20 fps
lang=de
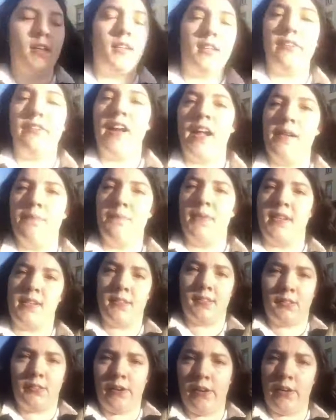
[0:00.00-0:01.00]
Gefällt mir
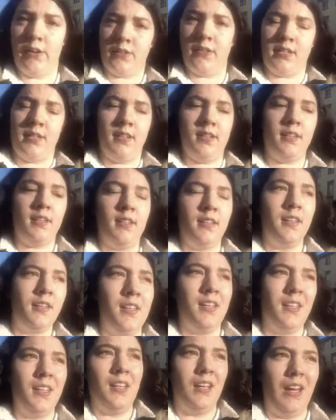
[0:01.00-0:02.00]
das dort?
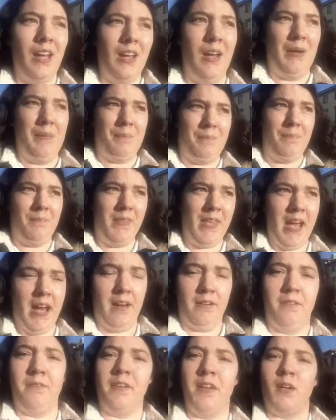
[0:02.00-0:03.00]
Ähm,
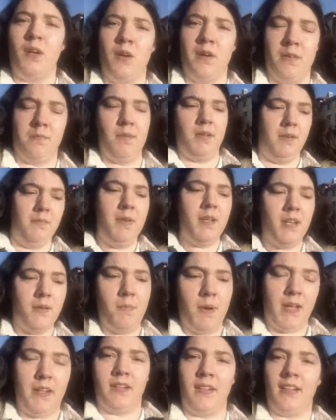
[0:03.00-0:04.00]
ja, wie komme ich mit den
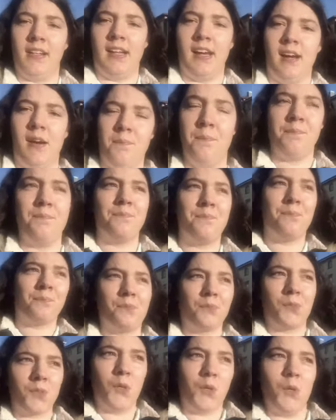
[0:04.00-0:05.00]
Mitarbeitern klar?
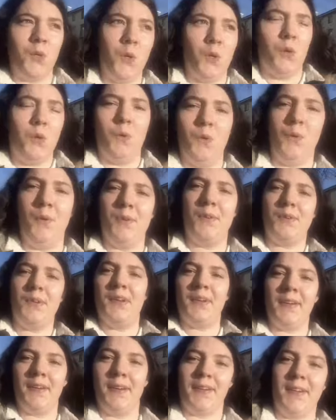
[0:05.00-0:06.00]
Und
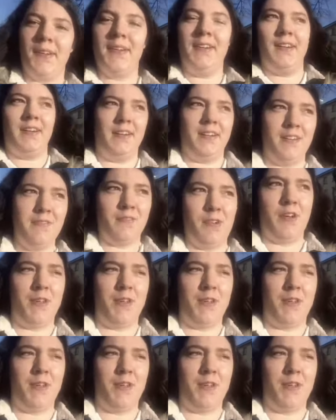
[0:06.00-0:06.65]
genau, da freue